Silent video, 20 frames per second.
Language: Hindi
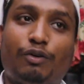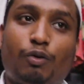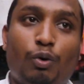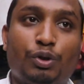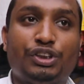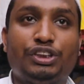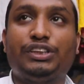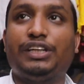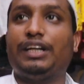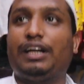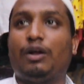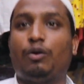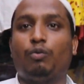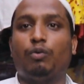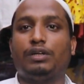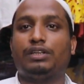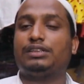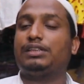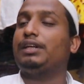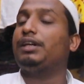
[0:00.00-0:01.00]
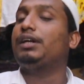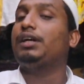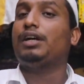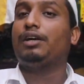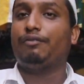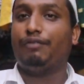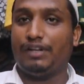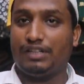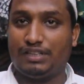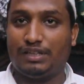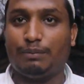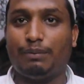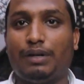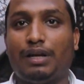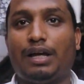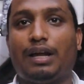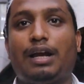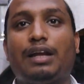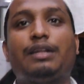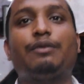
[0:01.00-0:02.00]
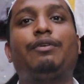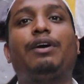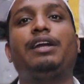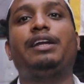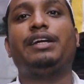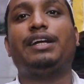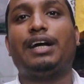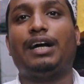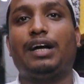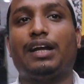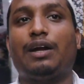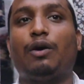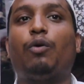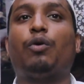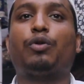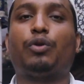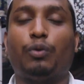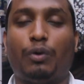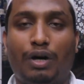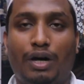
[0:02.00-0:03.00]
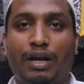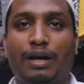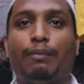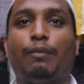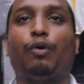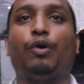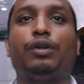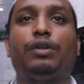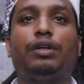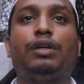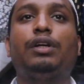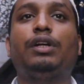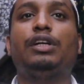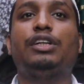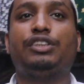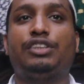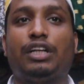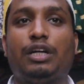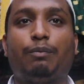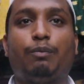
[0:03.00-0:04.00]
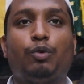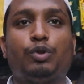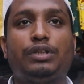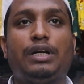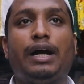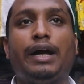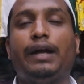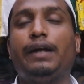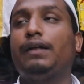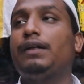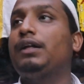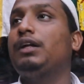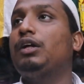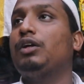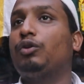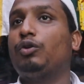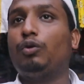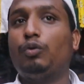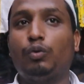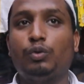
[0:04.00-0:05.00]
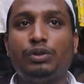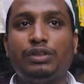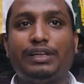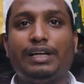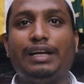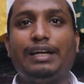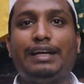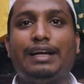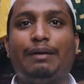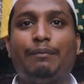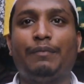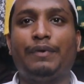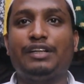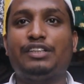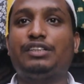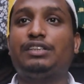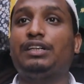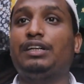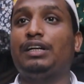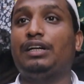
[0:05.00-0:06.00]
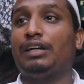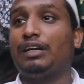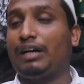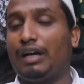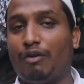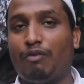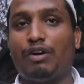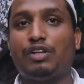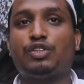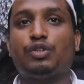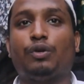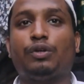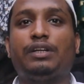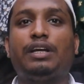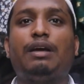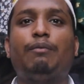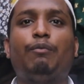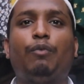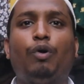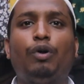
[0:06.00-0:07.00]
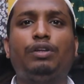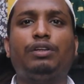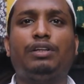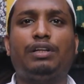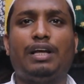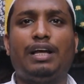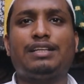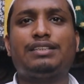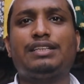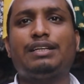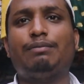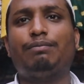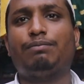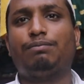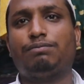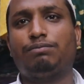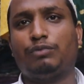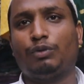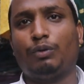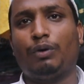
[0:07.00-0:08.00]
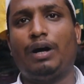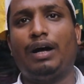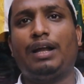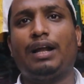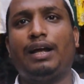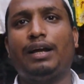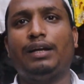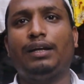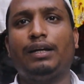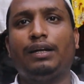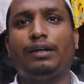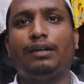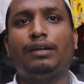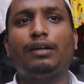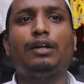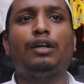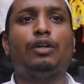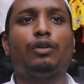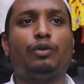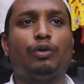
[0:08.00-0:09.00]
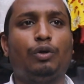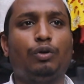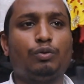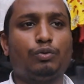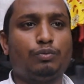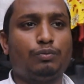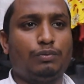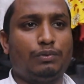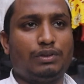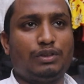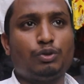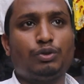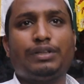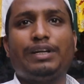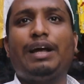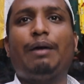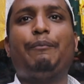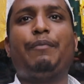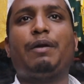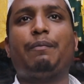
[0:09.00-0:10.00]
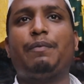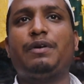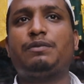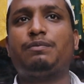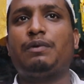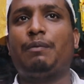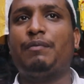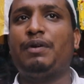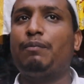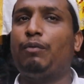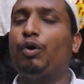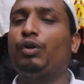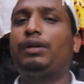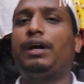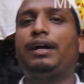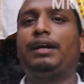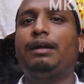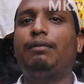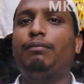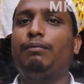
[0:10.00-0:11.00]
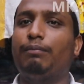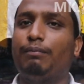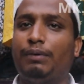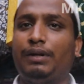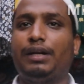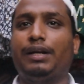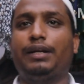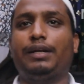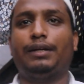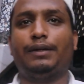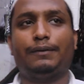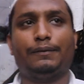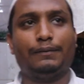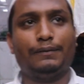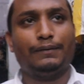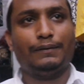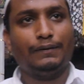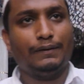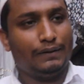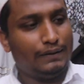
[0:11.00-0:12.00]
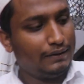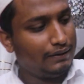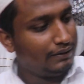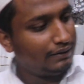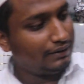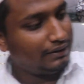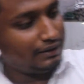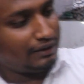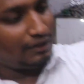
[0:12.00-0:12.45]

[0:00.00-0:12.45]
कोशिश ही करूंगा जैसे फेस्टिवल आ रहा दिवाली का हम्म। आ रहा और त्यौहार है बहुत छठ पूजा है तो उनके लिए हमने करवा चौथ बहुत ऐसे त्यौहार आएंगे तो उसके पर्पज पे हमने बहुत आइटम बनाई है क्या बात है